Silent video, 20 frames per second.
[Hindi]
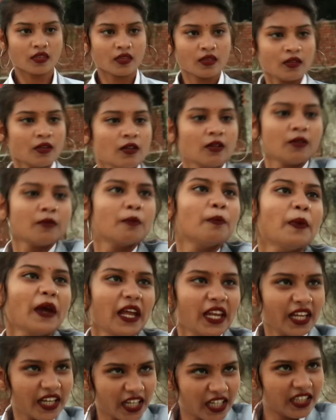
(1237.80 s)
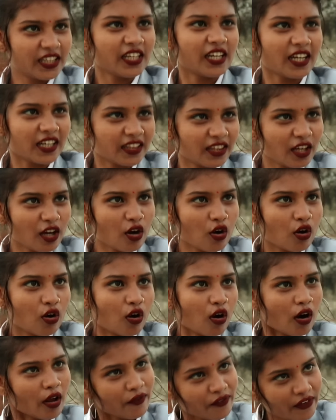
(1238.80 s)
पहले गलती करते हो
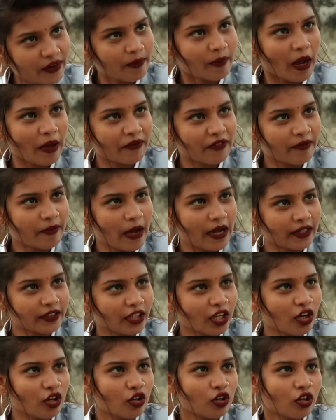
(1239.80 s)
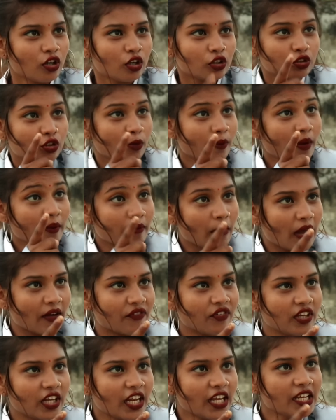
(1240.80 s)
और फिर माफ़ी मांगते हो मैं
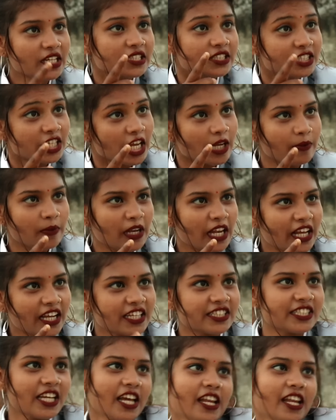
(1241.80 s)
माफ़ी नहीं जेल मिलेगी